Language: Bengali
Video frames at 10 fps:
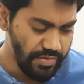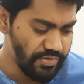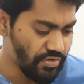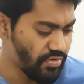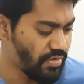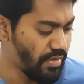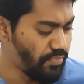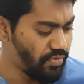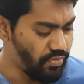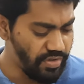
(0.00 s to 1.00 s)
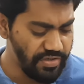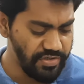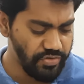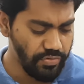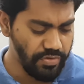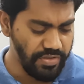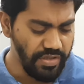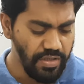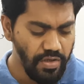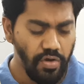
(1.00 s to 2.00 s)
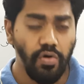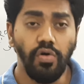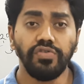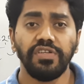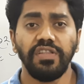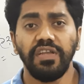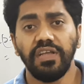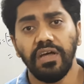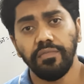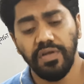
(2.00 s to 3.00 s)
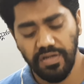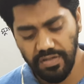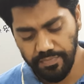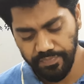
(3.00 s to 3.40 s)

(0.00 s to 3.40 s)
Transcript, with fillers: চট্টগ্রাম বোর্ড দুই হাজার ষোলোতে অংশীদারি কারবারের